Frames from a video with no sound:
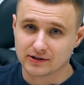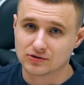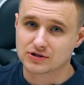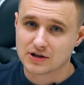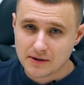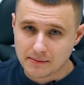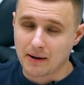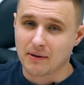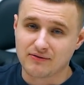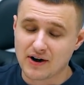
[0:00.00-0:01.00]
То есть
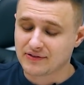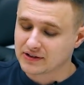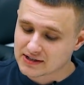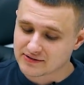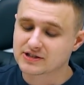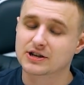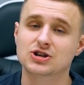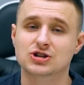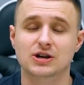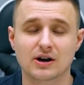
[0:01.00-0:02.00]
прямо в вафл на своей
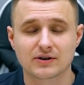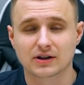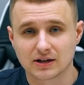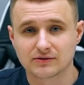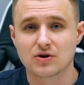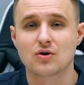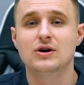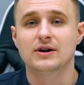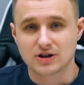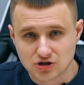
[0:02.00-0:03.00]
страничке я выкладываю
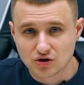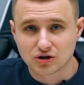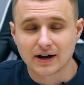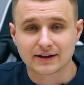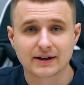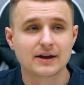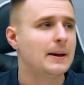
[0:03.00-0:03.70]
результаты.